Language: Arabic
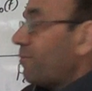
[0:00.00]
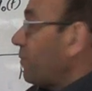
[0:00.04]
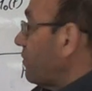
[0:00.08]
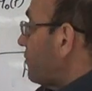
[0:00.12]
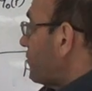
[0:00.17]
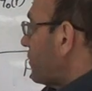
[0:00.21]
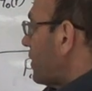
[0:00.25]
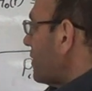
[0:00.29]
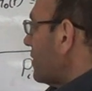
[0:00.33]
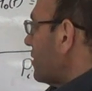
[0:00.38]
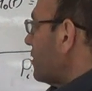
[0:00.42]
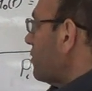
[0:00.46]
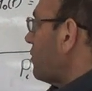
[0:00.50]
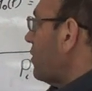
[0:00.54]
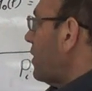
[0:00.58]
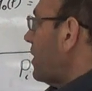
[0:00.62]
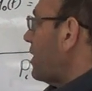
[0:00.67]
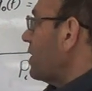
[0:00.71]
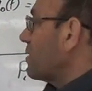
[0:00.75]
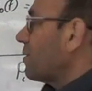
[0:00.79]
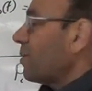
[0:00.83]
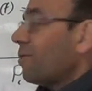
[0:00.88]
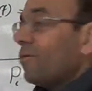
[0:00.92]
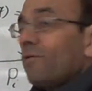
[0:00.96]
مفترض انه
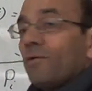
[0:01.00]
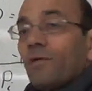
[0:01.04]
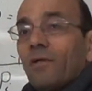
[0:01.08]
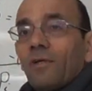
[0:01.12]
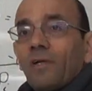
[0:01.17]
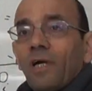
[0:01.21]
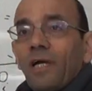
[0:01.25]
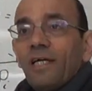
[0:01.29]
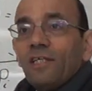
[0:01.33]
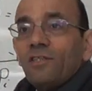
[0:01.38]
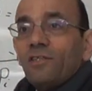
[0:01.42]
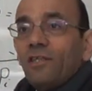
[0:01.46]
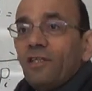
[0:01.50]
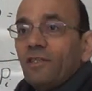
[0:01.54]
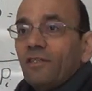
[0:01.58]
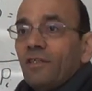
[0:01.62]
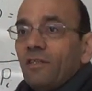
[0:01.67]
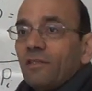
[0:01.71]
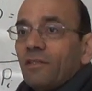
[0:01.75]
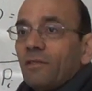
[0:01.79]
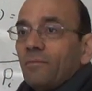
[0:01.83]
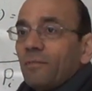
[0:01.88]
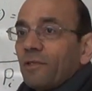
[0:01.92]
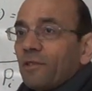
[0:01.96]
هذا هون على ايش رح
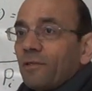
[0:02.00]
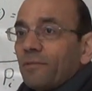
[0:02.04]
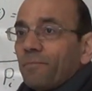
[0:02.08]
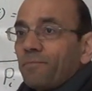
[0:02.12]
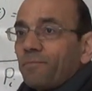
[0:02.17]
تعتمد